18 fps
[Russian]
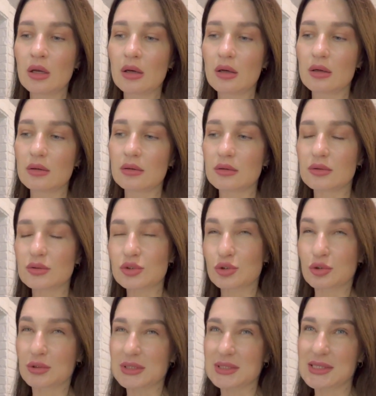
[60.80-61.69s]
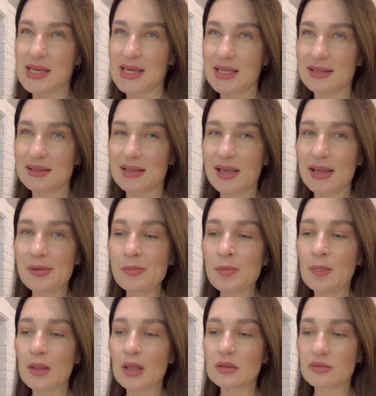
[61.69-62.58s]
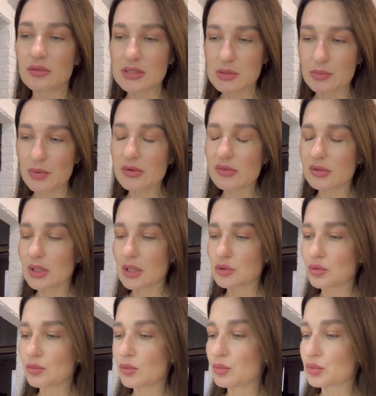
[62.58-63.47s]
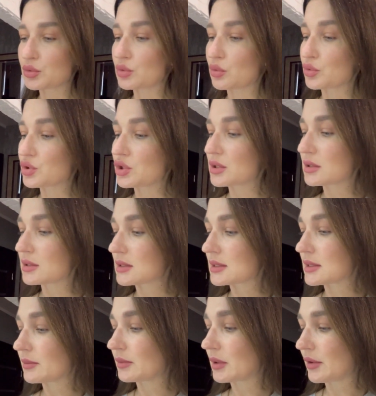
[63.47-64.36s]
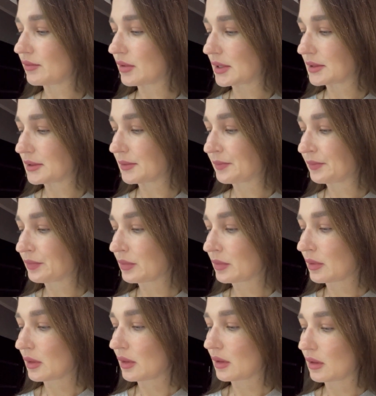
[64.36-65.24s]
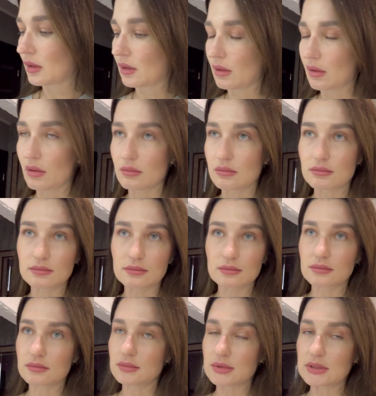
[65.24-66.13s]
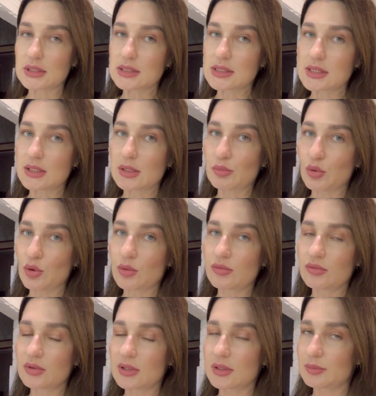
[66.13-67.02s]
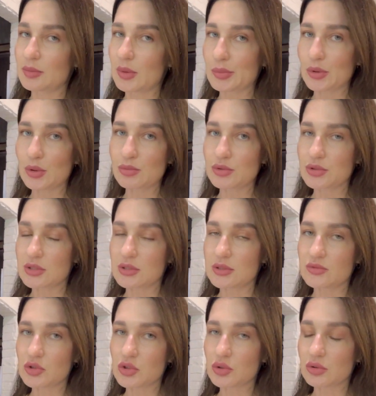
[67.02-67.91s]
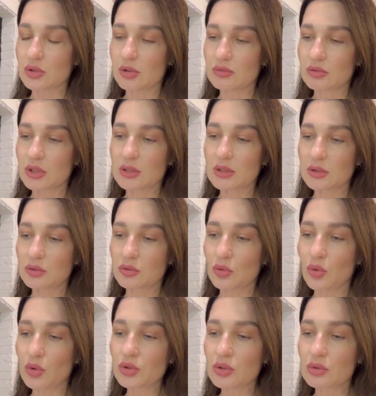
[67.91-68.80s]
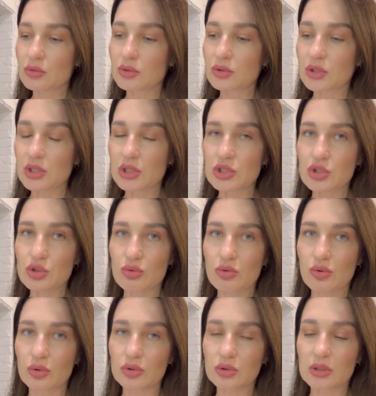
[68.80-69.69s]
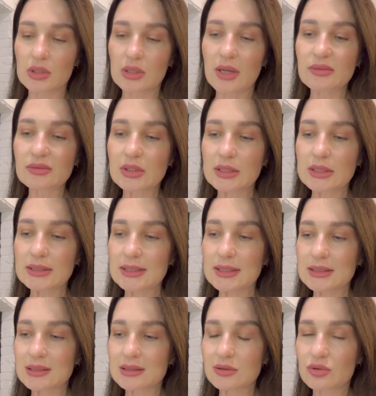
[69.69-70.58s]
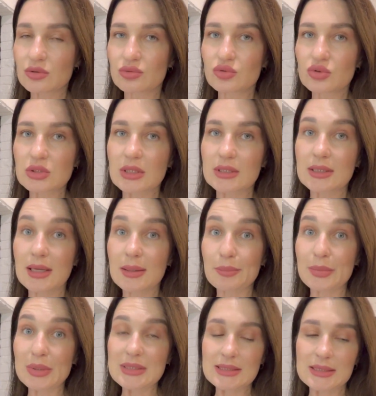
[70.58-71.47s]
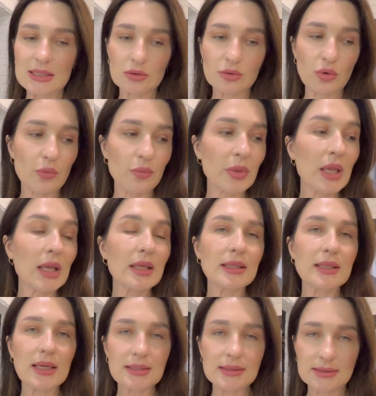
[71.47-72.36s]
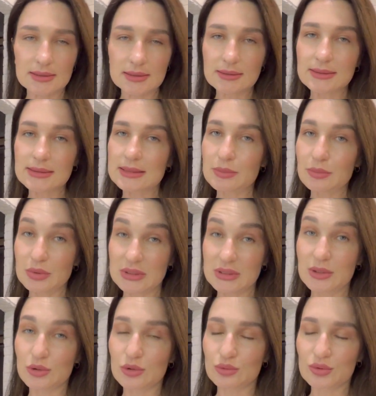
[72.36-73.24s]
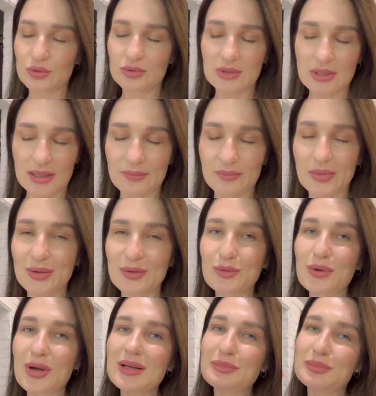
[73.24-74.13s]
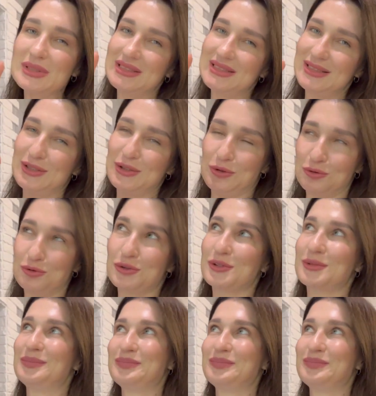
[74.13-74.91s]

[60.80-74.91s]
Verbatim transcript: Э, что-то среднее. 21 я думаю, будет очень темноват. Если не пробовали, попробуйте, девчонки, вот этот тон от Rich Gold. Главное, не наткнуться на подделку. Я сделала себе педикюр, да. Ну, как педикюр?